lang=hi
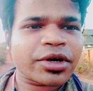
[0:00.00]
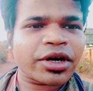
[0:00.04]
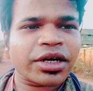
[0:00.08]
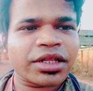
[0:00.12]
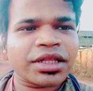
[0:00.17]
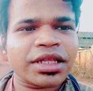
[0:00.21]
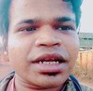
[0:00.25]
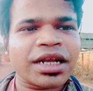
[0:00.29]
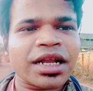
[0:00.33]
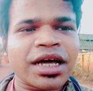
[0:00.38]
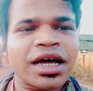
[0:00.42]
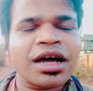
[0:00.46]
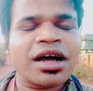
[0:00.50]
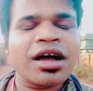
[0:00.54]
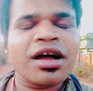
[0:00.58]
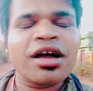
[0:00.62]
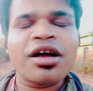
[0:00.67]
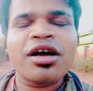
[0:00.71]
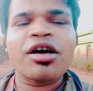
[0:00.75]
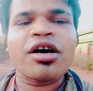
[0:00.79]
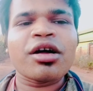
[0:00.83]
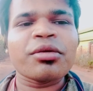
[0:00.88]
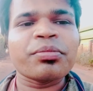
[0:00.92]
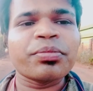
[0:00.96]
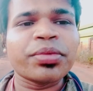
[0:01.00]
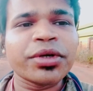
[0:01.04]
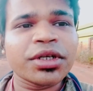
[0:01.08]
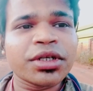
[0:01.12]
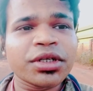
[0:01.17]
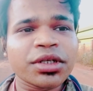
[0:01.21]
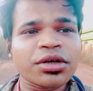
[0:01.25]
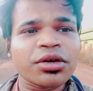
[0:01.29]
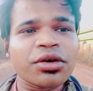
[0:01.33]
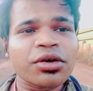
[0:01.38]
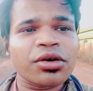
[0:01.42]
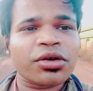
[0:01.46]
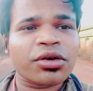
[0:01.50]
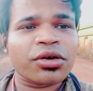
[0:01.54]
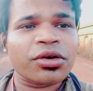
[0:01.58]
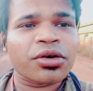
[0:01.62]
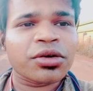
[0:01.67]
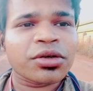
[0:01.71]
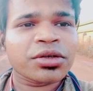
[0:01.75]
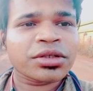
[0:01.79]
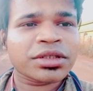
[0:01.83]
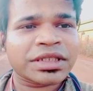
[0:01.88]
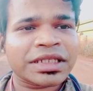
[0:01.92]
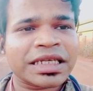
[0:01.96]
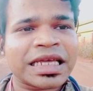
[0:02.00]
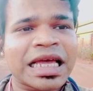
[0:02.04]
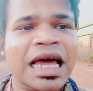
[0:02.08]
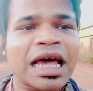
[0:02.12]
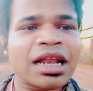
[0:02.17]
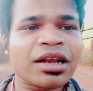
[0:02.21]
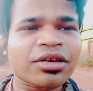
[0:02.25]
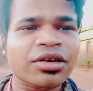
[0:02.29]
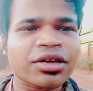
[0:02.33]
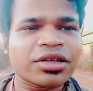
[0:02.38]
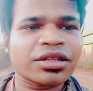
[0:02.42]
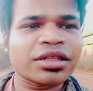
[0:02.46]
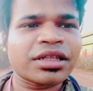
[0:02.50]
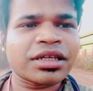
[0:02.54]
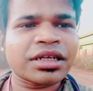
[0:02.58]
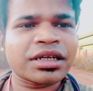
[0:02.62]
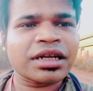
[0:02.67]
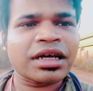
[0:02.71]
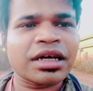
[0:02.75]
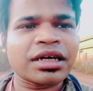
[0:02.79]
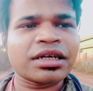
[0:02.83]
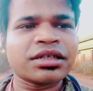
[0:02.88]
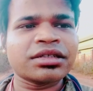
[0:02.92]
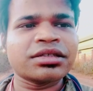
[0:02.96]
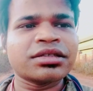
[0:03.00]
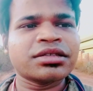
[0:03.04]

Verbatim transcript: कर देना और वीडियो को शेयर कर देना